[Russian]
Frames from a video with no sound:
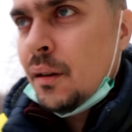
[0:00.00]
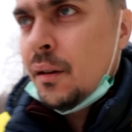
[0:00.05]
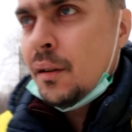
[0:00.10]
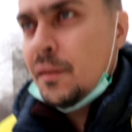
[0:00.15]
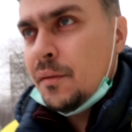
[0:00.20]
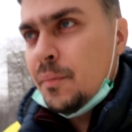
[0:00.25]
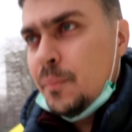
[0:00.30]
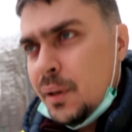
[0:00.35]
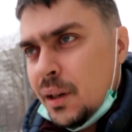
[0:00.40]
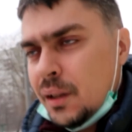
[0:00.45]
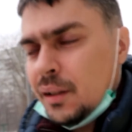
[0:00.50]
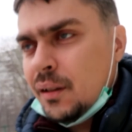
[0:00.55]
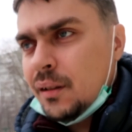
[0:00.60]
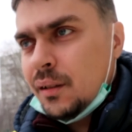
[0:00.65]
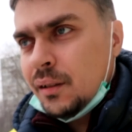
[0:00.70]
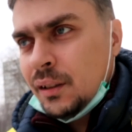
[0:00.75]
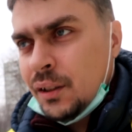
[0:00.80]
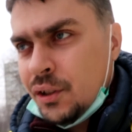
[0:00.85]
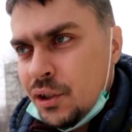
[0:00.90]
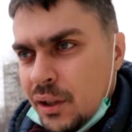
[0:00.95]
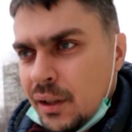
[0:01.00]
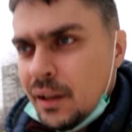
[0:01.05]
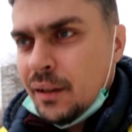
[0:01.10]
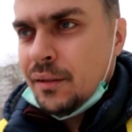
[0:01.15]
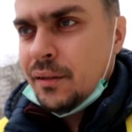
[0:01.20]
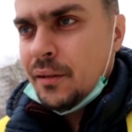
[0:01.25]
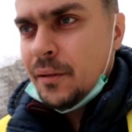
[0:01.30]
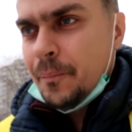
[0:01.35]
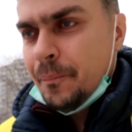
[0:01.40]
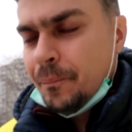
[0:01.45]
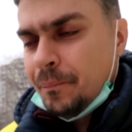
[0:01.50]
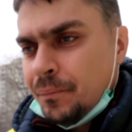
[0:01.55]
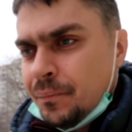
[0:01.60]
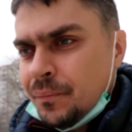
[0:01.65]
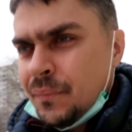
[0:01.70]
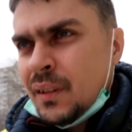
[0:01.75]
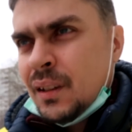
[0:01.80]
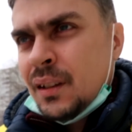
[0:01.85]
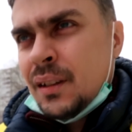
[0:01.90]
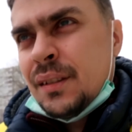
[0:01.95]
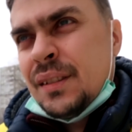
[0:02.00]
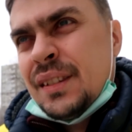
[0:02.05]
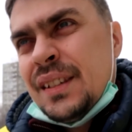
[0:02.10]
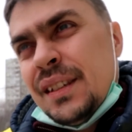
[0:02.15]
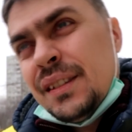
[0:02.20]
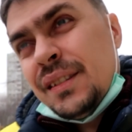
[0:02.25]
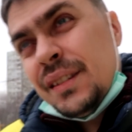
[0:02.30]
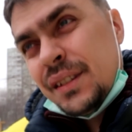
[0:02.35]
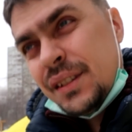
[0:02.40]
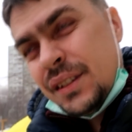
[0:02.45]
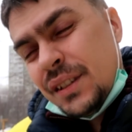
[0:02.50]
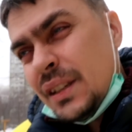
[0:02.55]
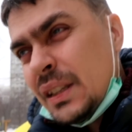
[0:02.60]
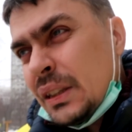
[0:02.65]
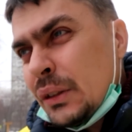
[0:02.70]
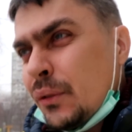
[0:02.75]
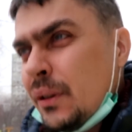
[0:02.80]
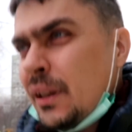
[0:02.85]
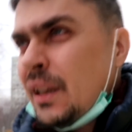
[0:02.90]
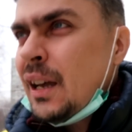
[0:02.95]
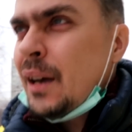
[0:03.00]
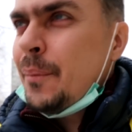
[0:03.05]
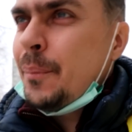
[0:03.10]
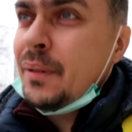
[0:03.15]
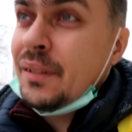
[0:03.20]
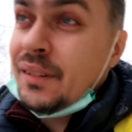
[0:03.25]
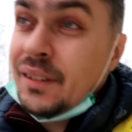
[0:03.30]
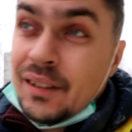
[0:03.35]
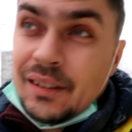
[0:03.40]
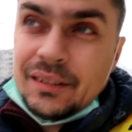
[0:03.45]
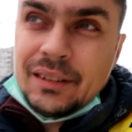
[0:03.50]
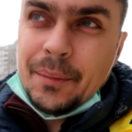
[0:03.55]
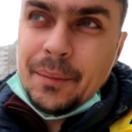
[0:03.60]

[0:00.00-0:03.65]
Смена началась с 10, но я опоздал